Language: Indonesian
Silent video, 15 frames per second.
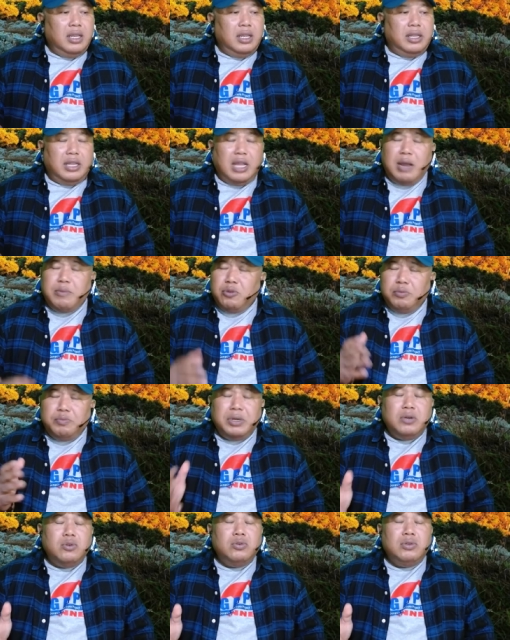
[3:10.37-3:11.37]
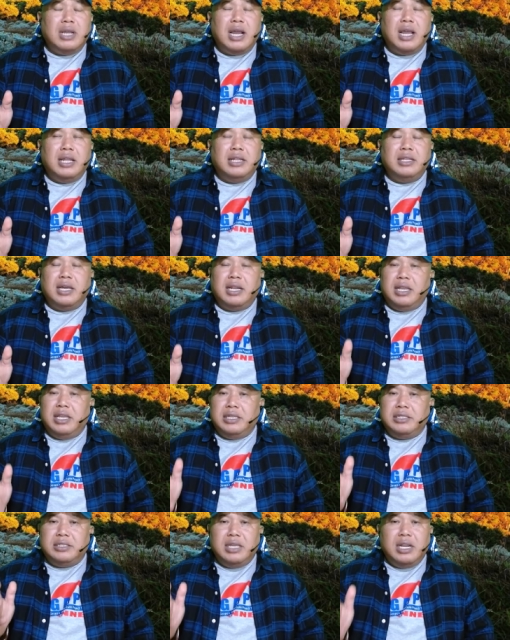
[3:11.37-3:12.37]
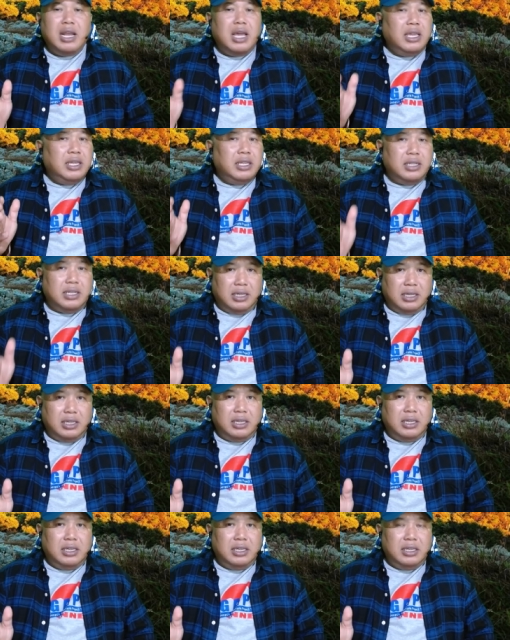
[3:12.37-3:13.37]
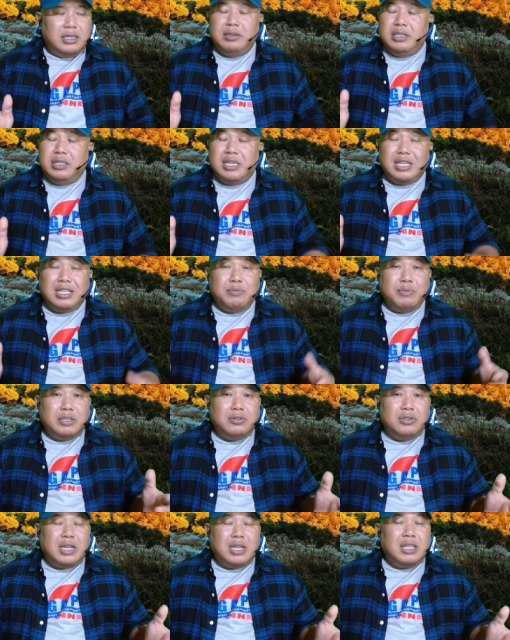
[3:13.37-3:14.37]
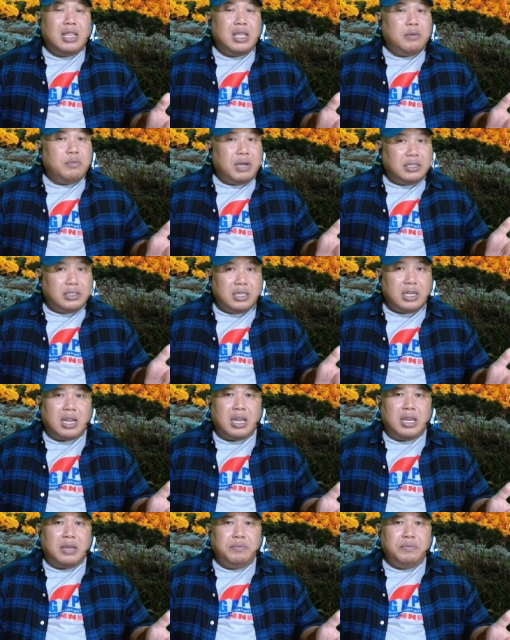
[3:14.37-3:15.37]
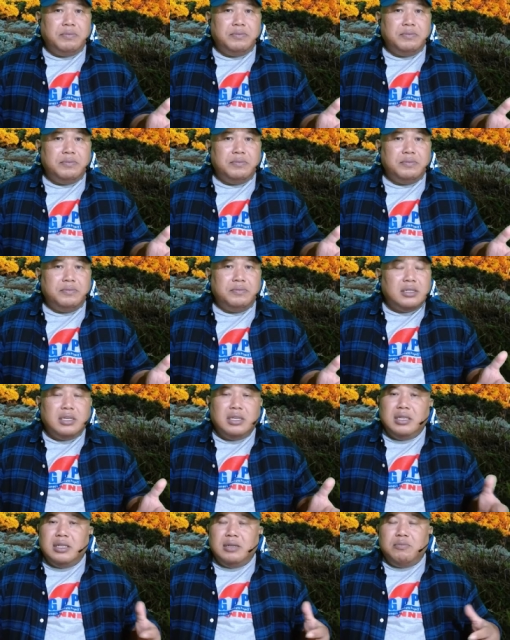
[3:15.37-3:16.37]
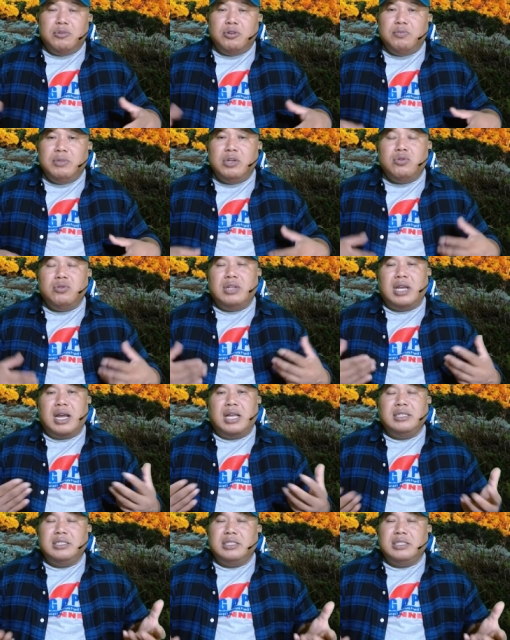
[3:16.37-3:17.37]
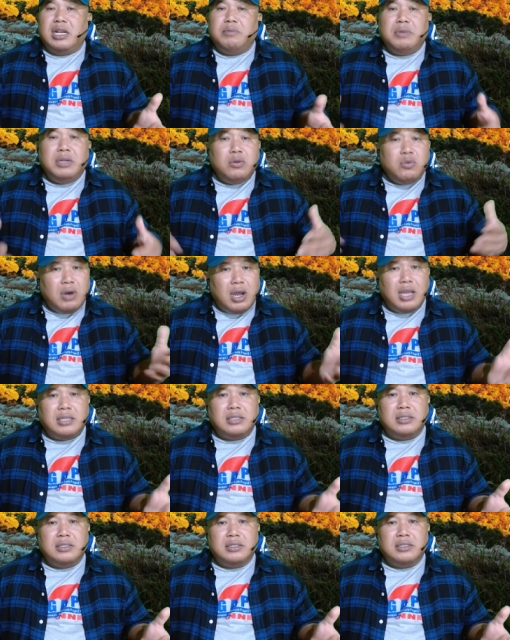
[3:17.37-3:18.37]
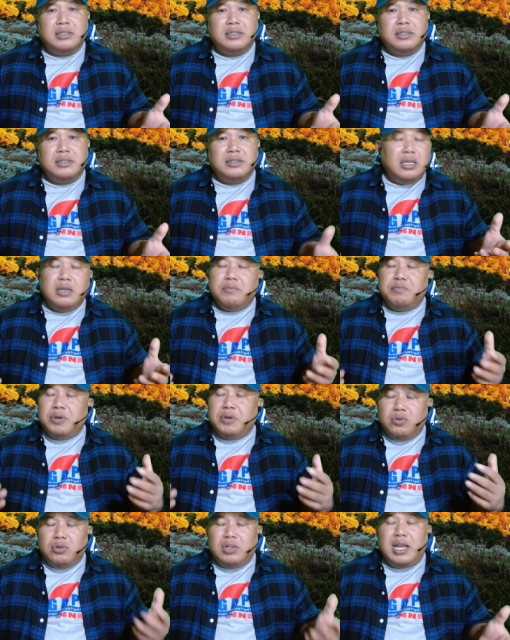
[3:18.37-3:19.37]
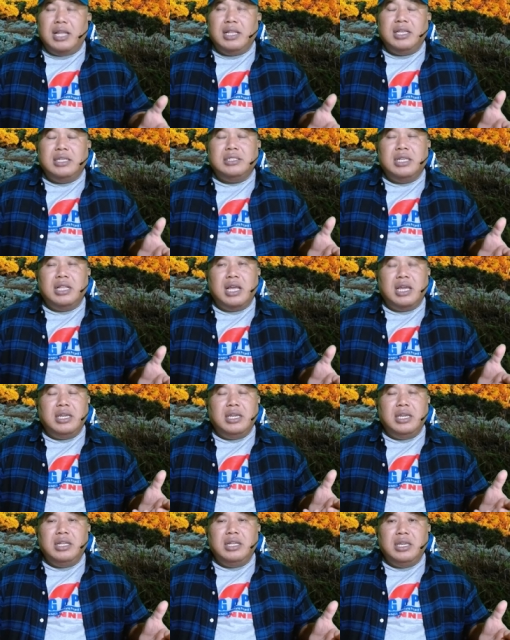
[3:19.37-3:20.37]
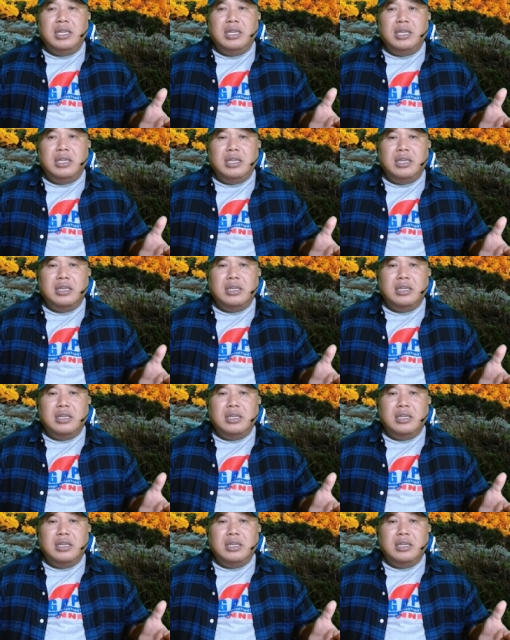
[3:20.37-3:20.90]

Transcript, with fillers: Namun penggunaan dari istilah ini yang dimaksud adalah Baskrep belum digunakan secara meluas Penggunaan istilah ini